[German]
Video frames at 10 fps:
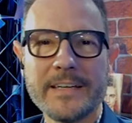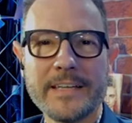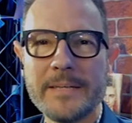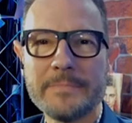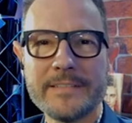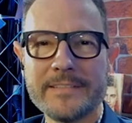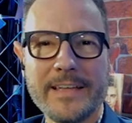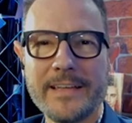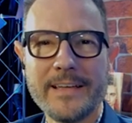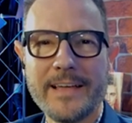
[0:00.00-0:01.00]
Äh, gibt es
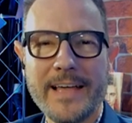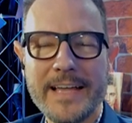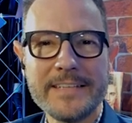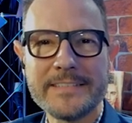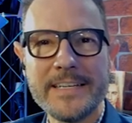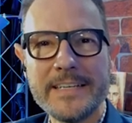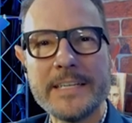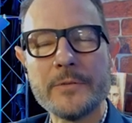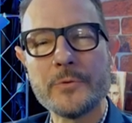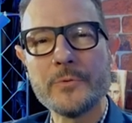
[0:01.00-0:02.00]
eine Szene,
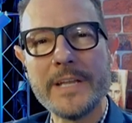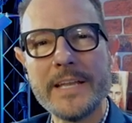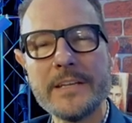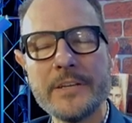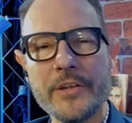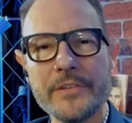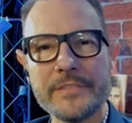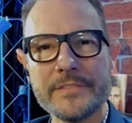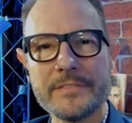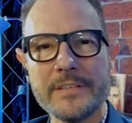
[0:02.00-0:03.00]
die du nennen
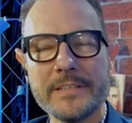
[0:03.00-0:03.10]
könntest,